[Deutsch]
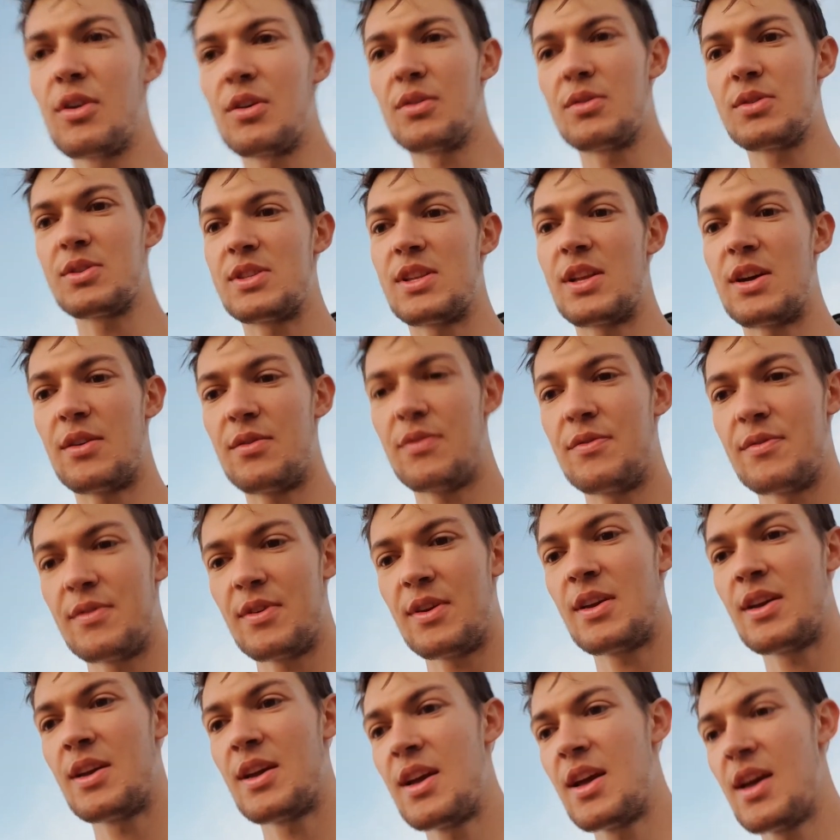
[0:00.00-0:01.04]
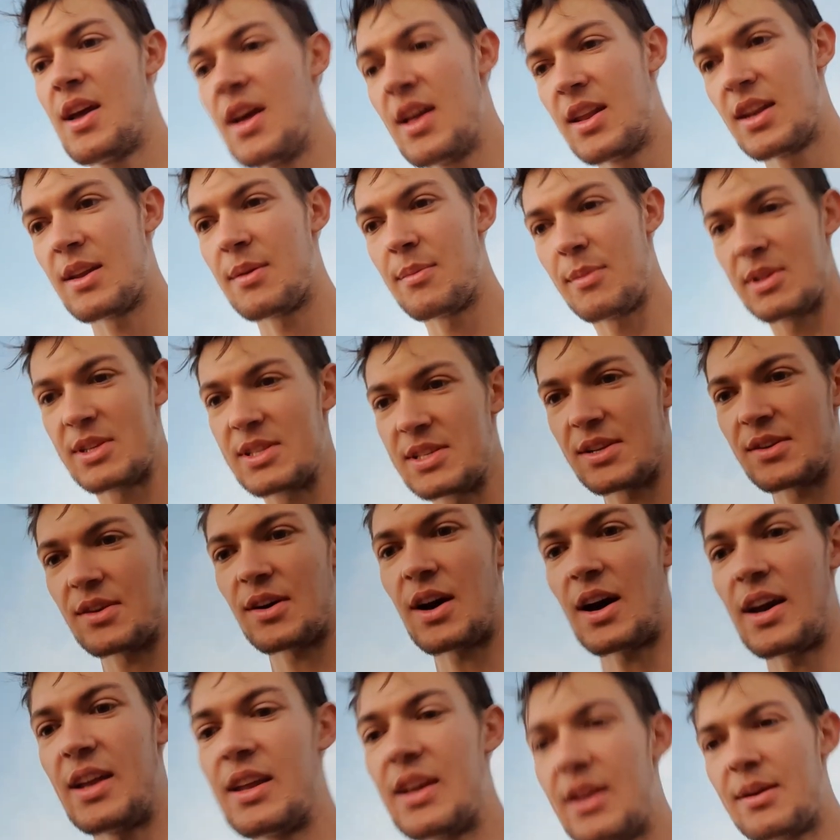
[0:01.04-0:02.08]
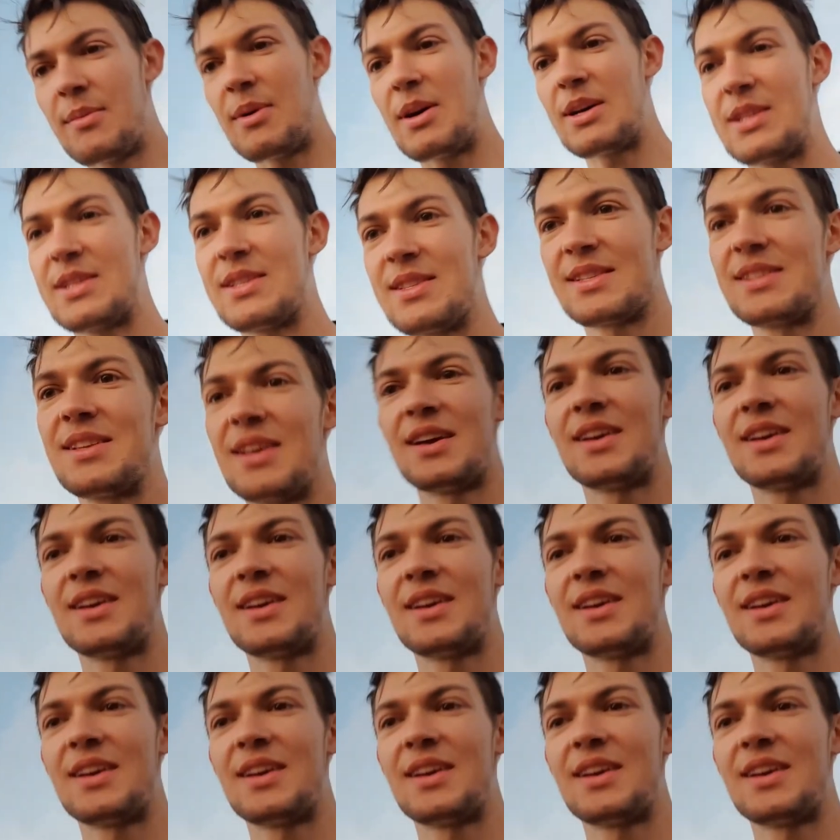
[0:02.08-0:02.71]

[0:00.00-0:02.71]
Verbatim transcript: loslaufen, damit sie noch einigermaßen